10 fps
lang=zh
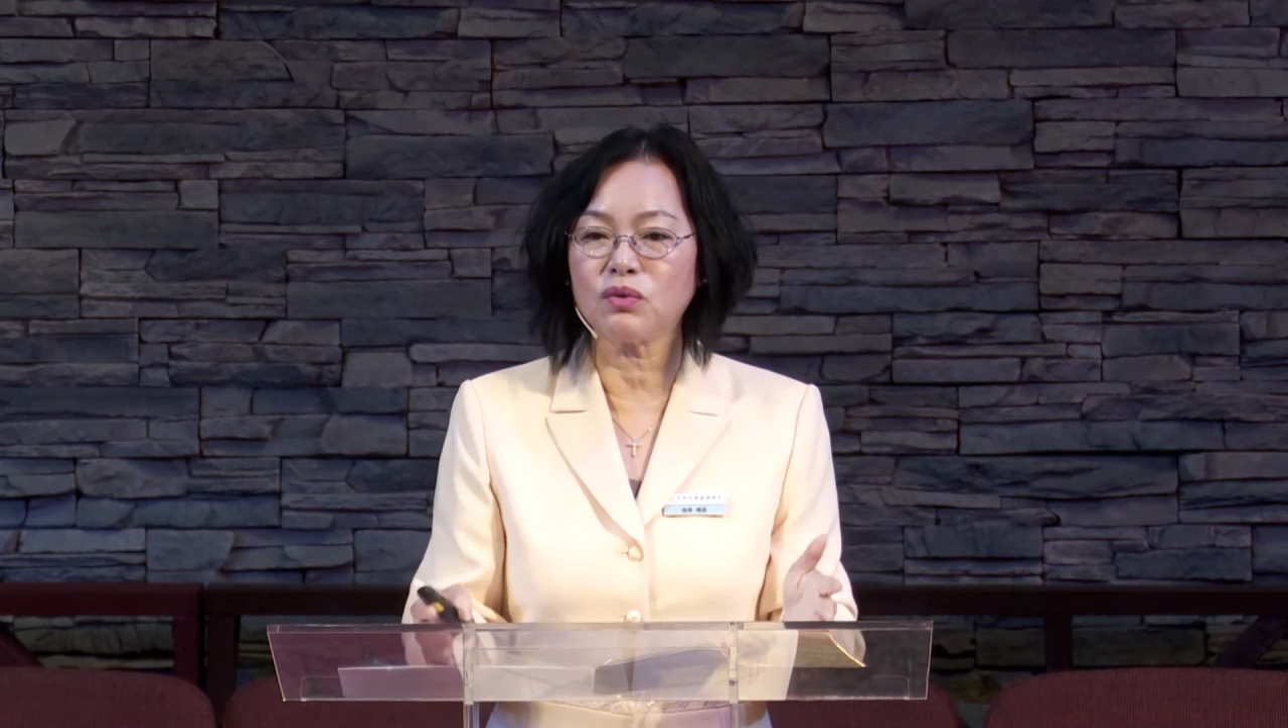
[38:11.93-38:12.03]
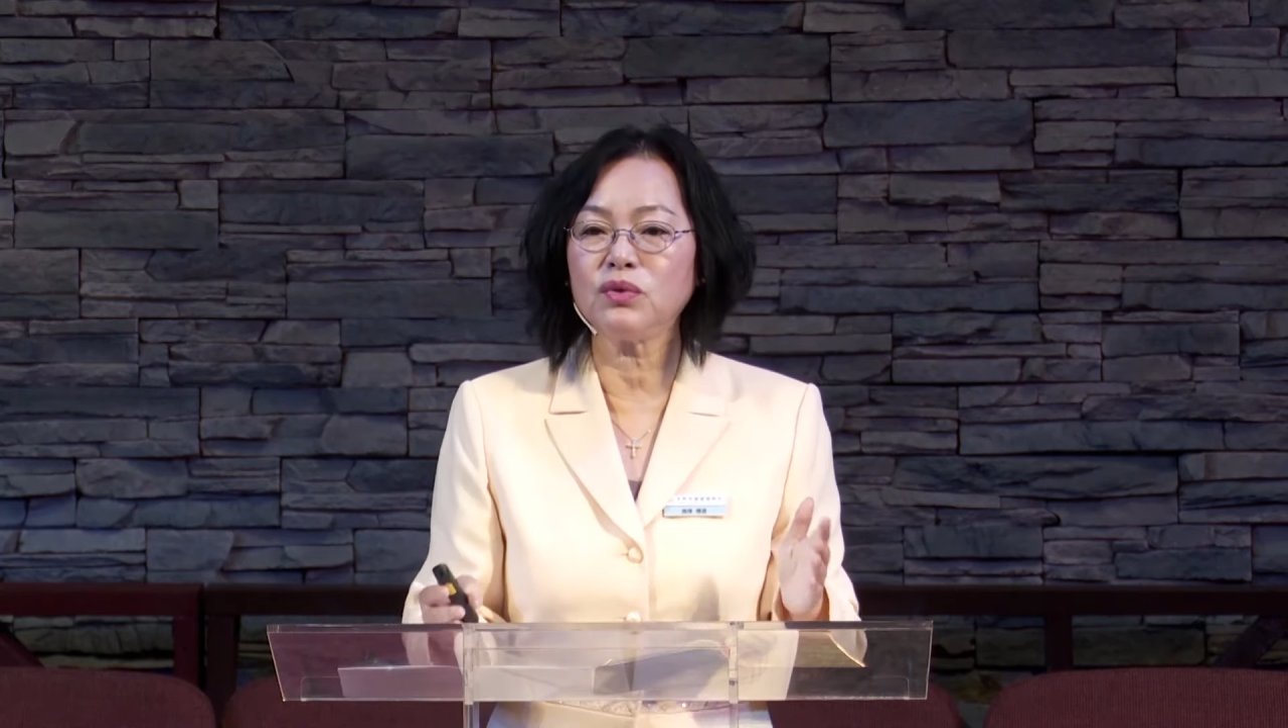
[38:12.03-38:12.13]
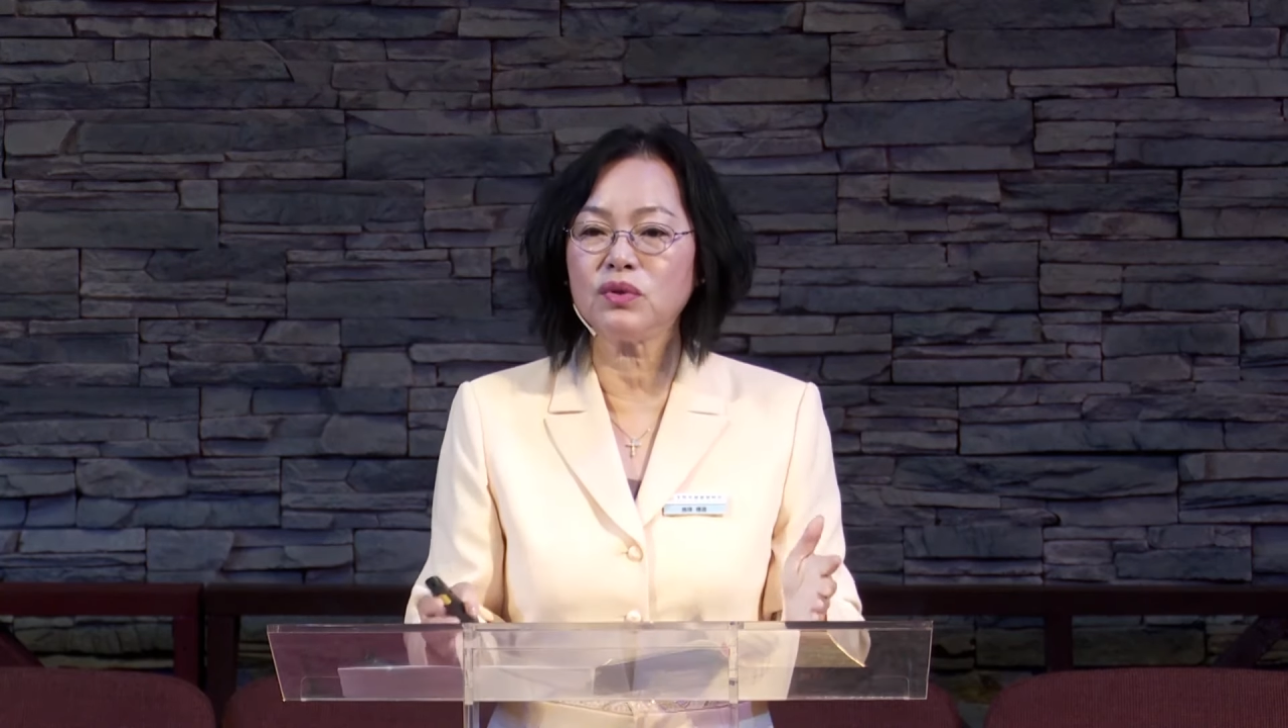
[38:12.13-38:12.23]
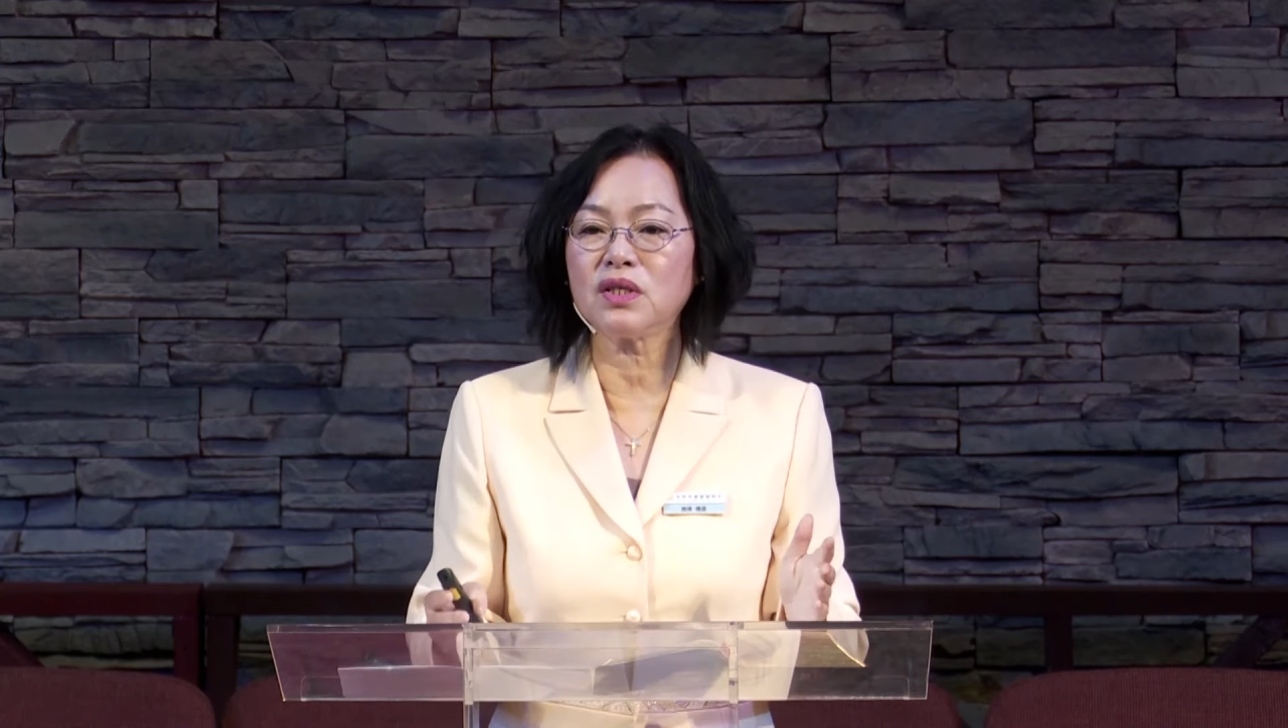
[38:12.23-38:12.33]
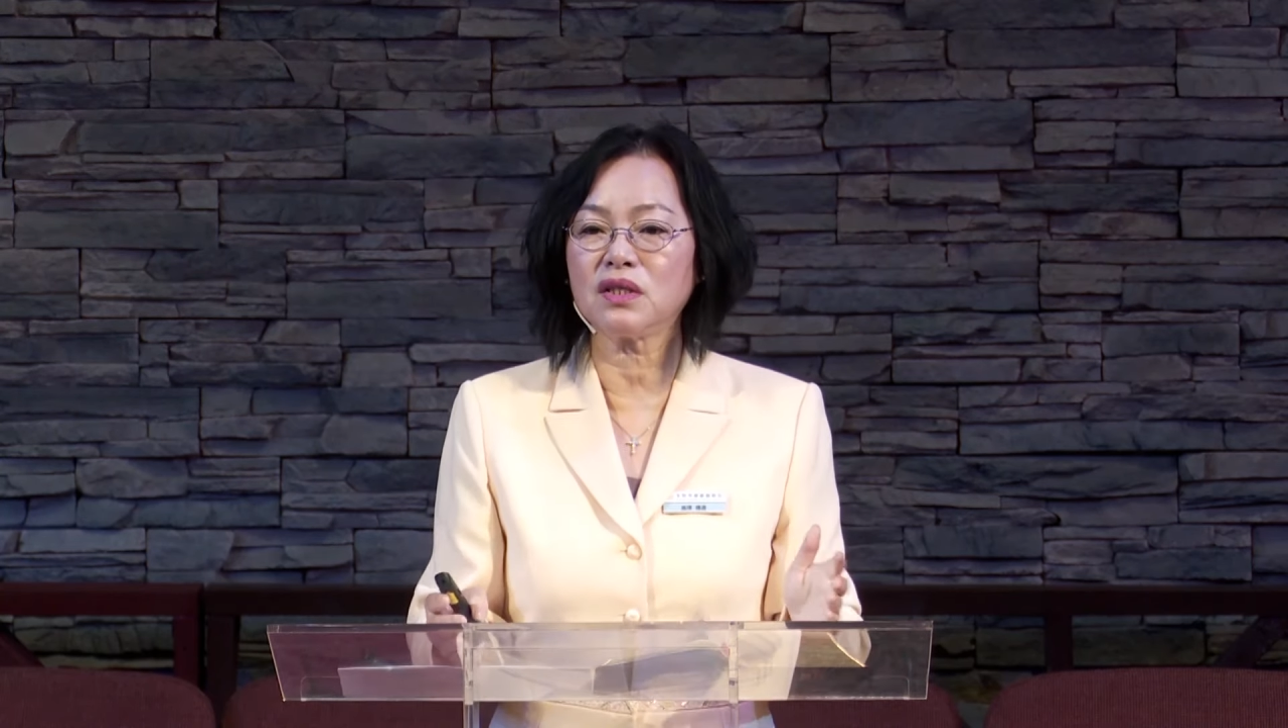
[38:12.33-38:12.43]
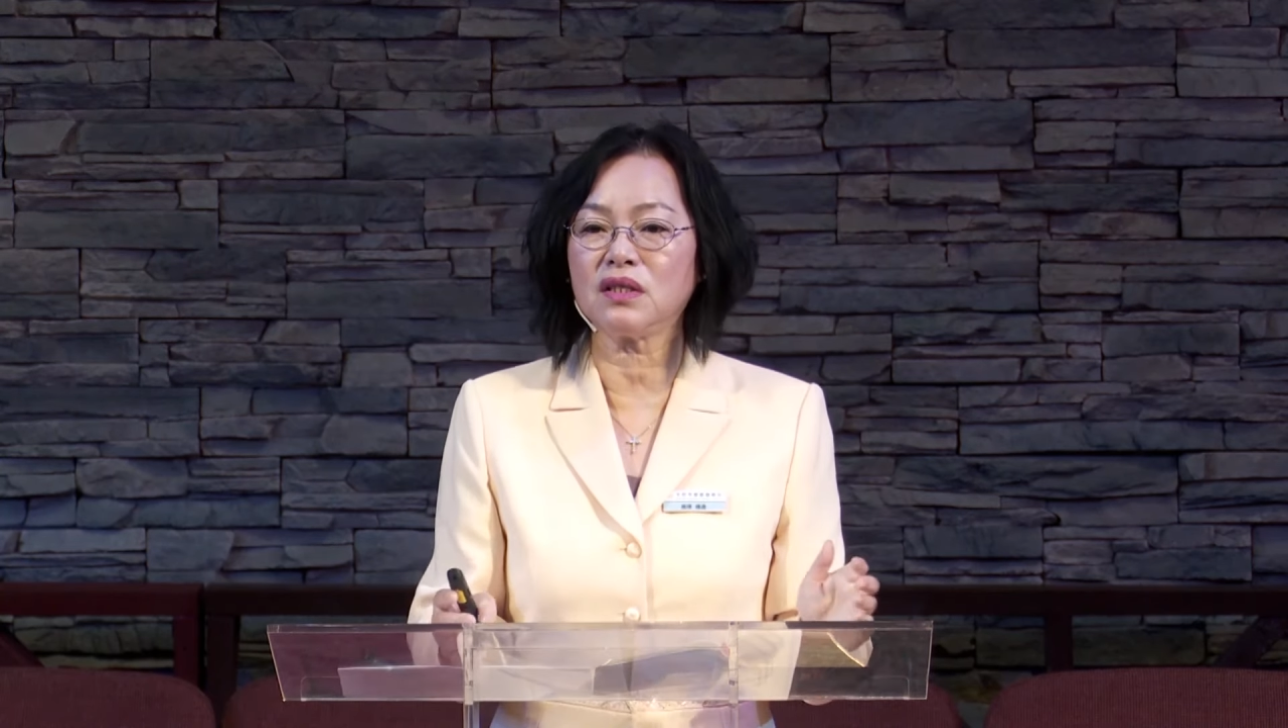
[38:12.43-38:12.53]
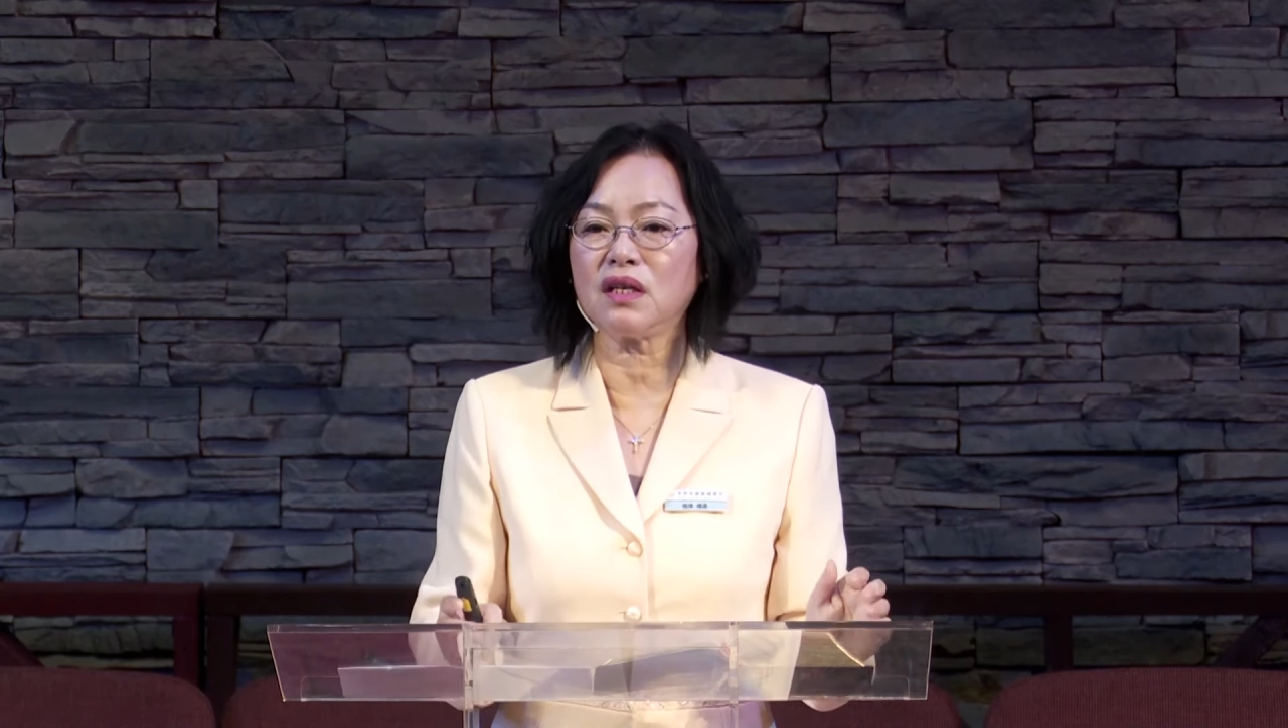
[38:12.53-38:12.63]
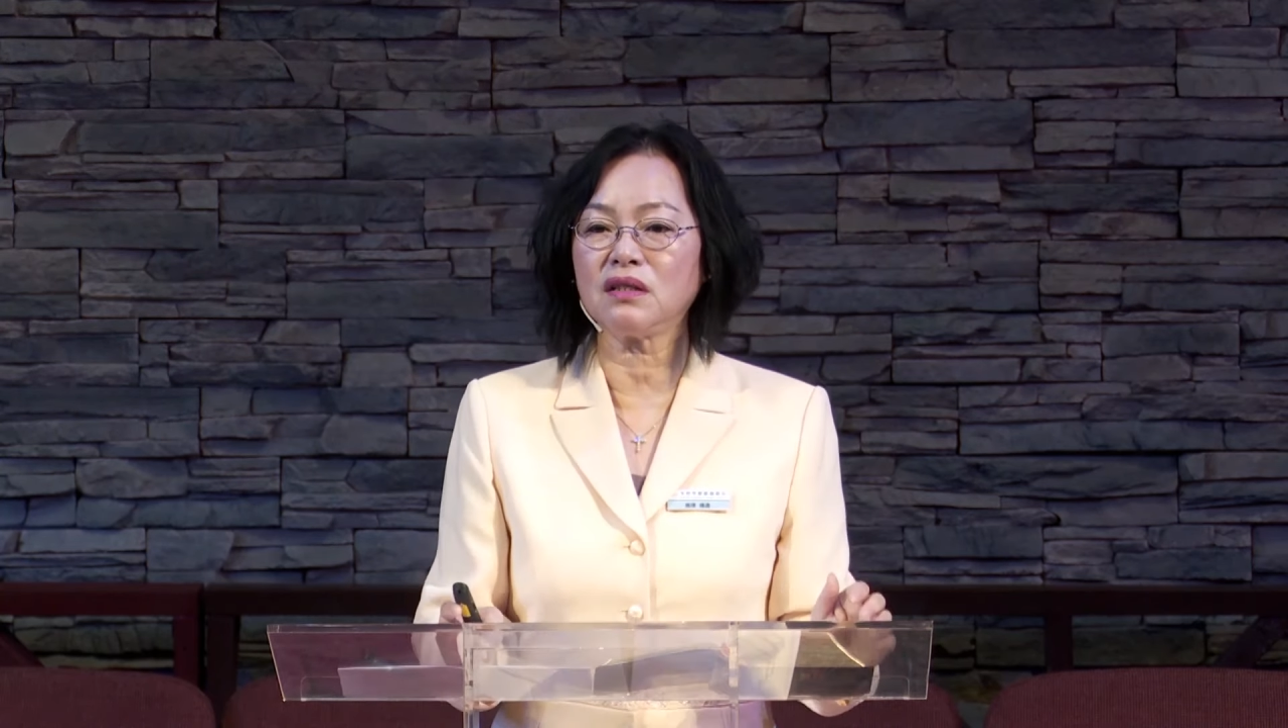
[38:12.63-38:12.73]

于这个疆